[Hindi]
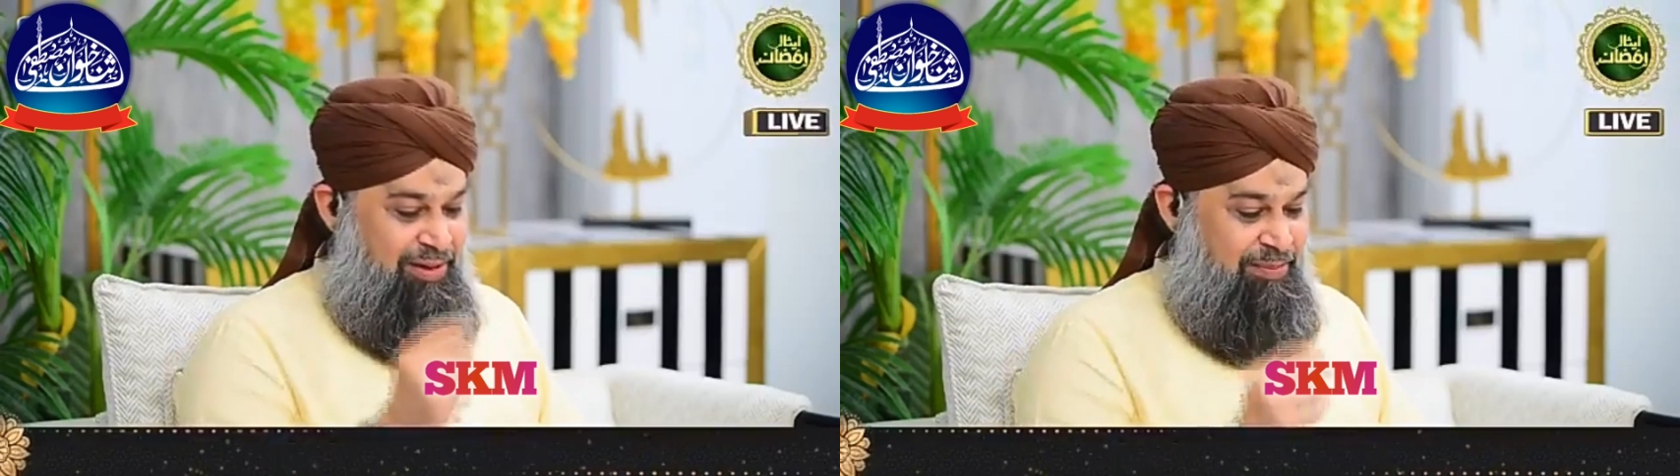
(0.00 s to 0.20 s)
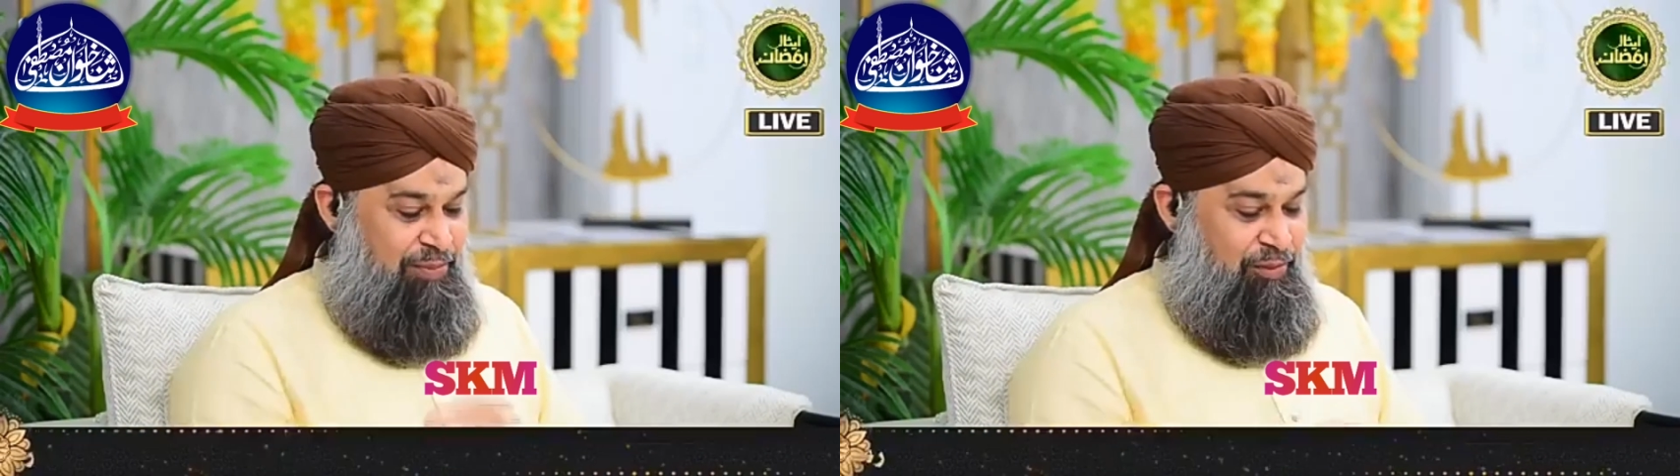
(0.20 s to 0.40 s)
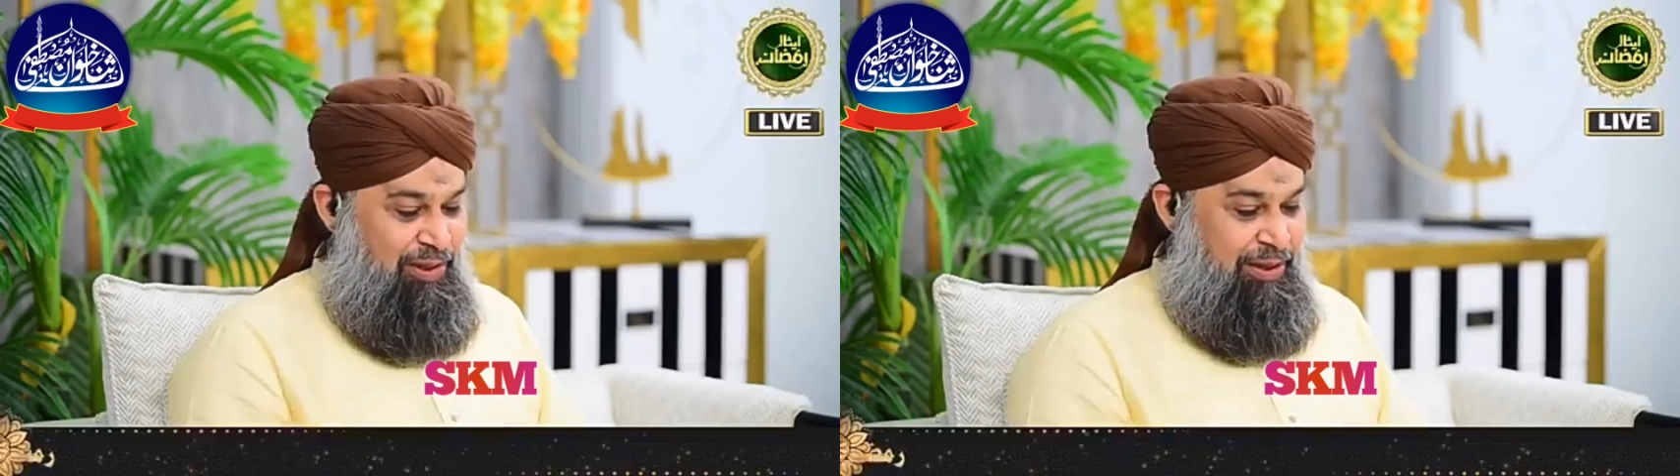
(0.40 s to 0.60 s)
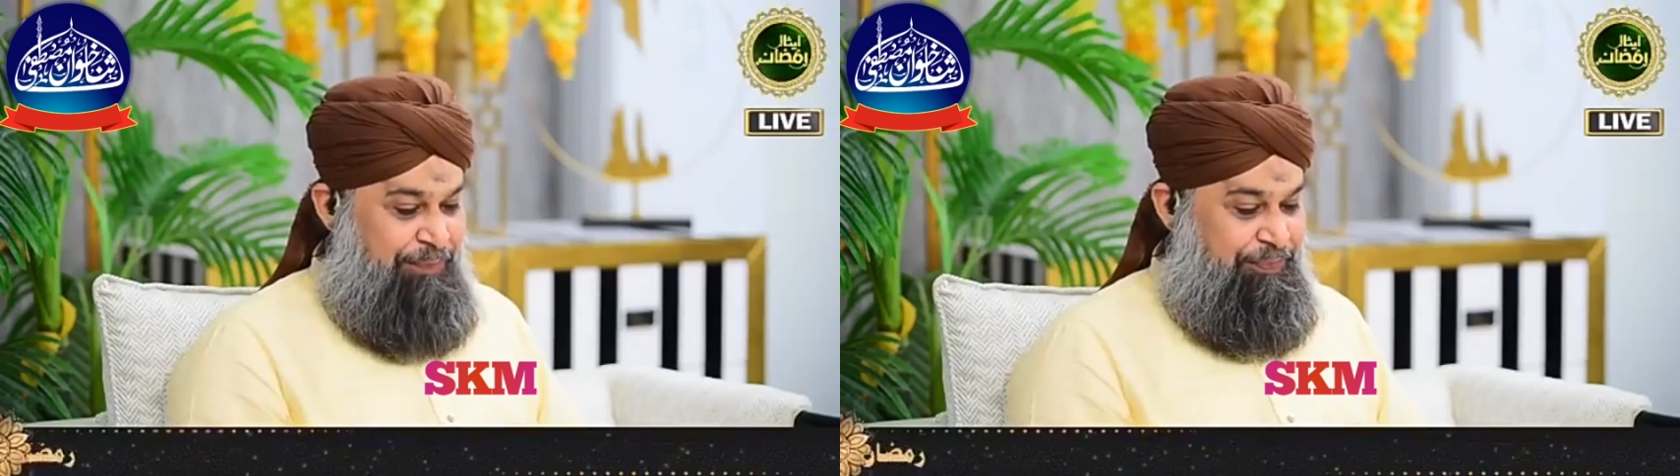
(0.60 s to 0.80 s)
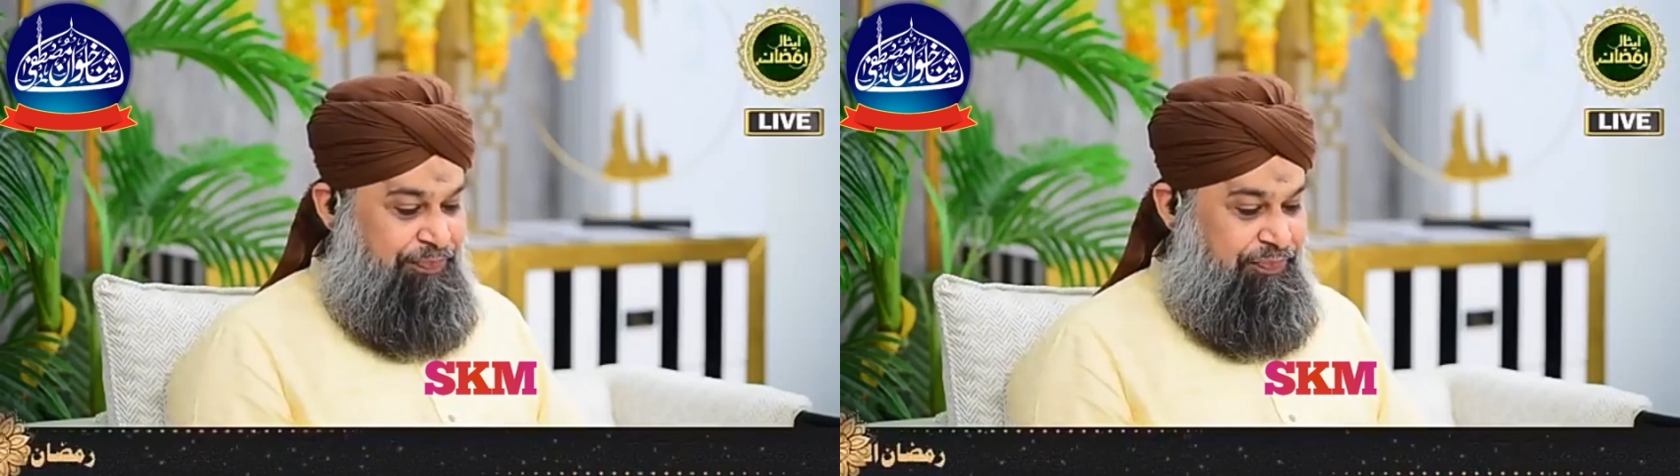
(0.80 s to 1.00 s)
था मैं भूल गया
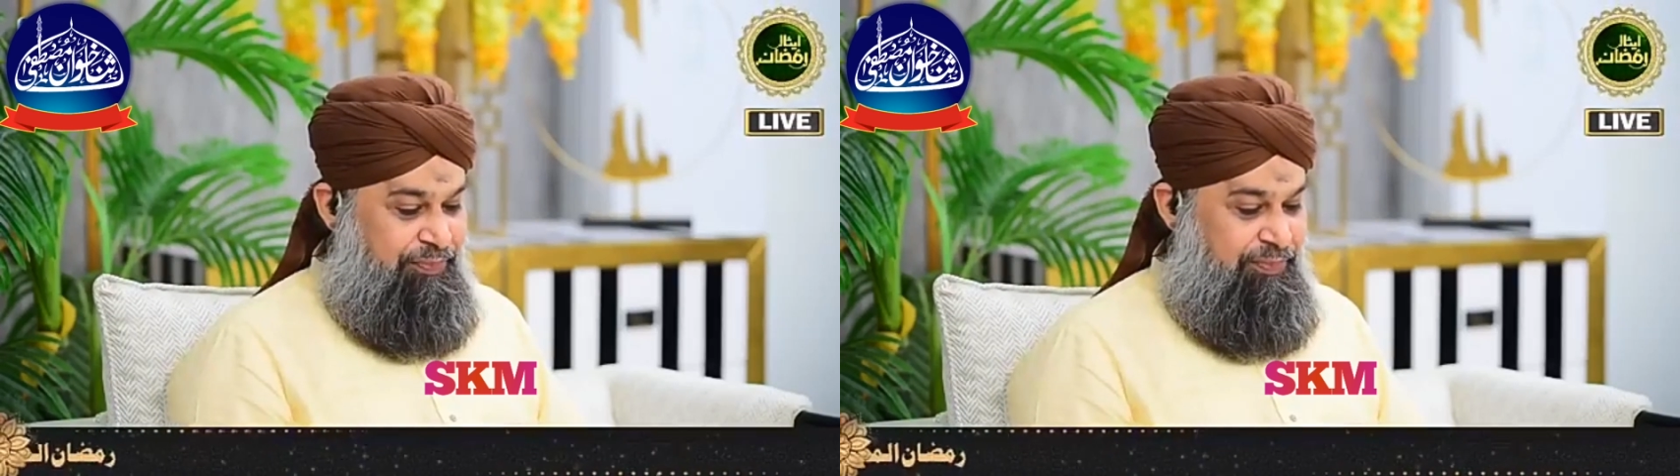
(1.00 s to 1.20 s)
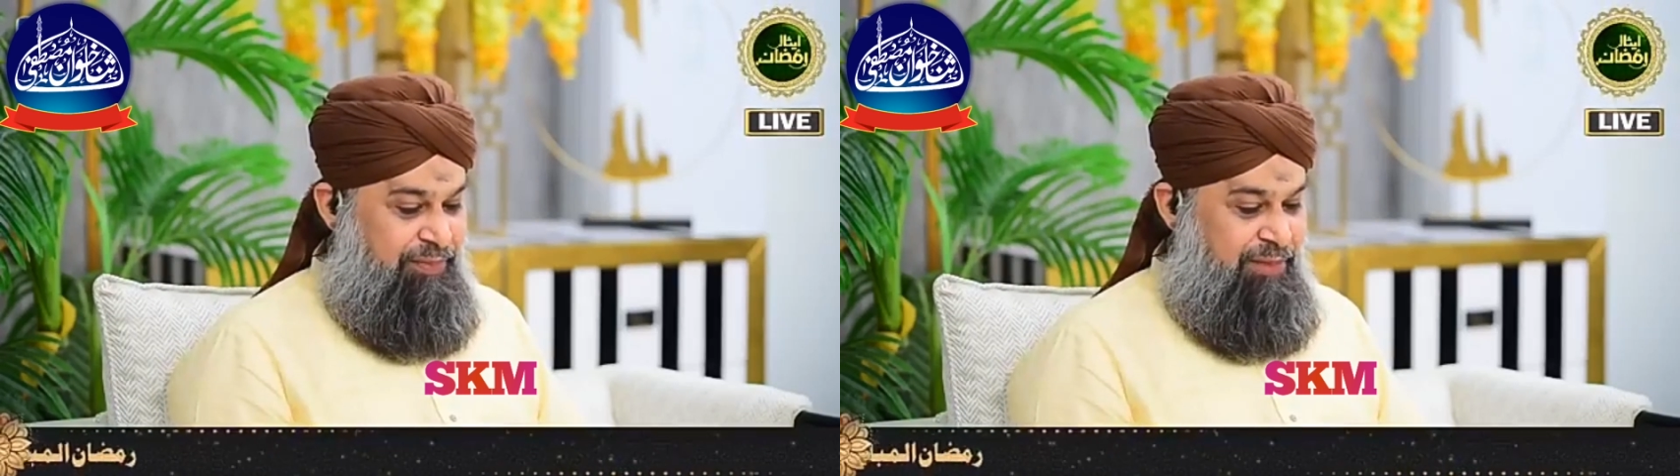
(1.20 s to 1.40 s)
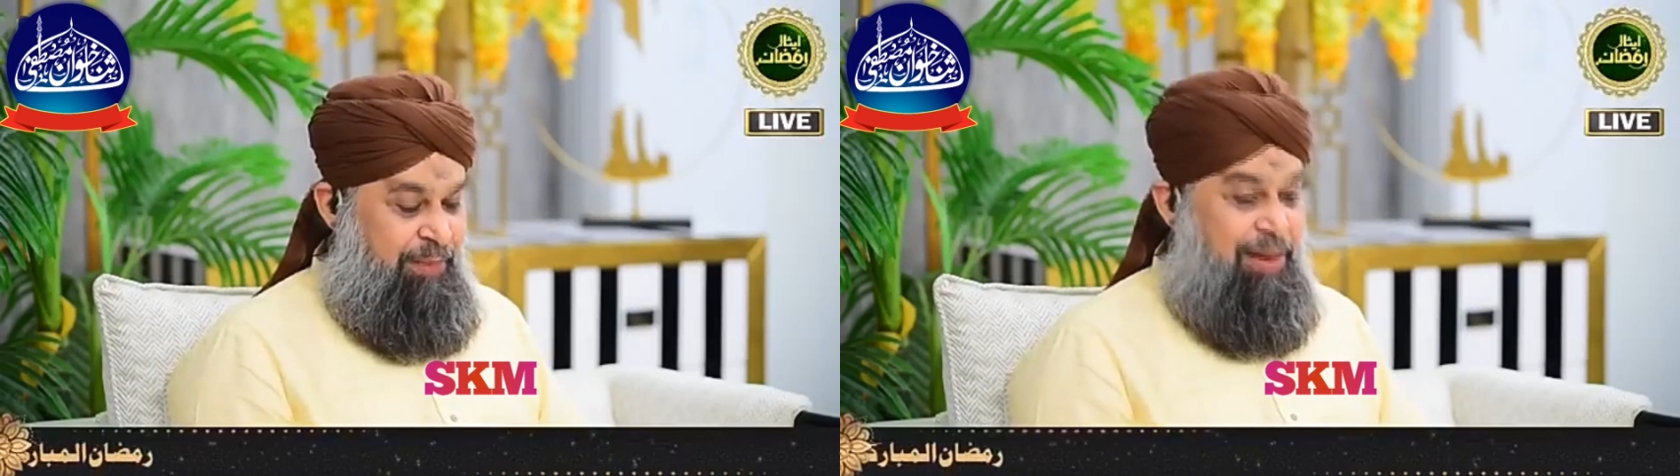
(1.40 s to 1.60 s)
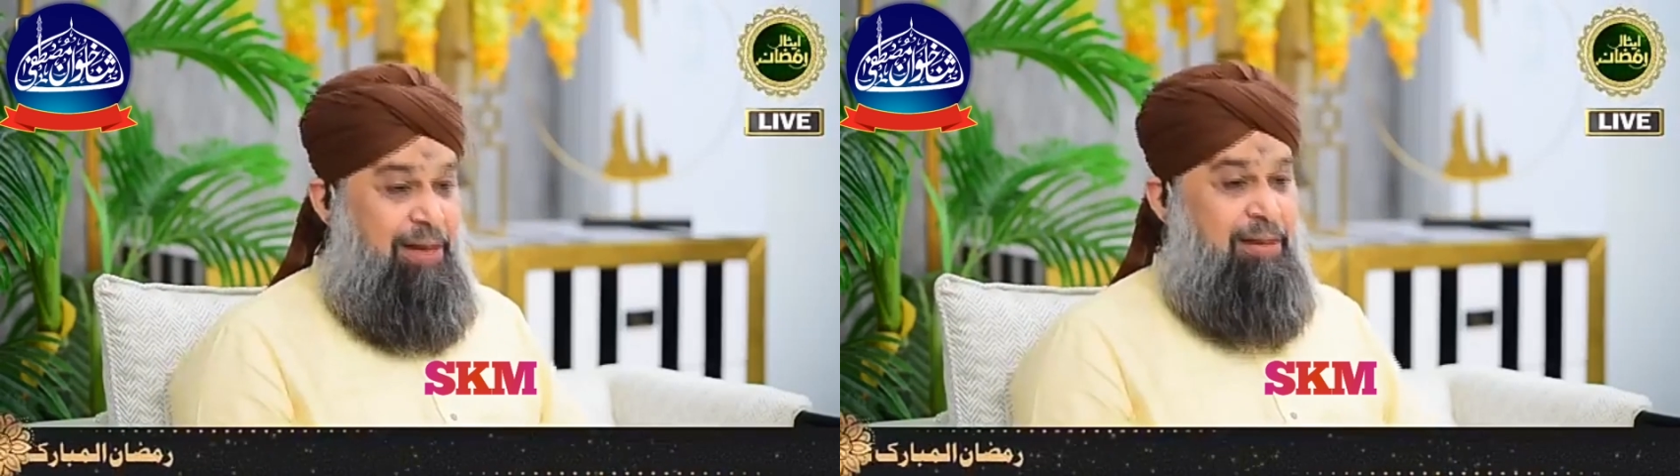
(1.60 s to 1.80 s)
बहरहाल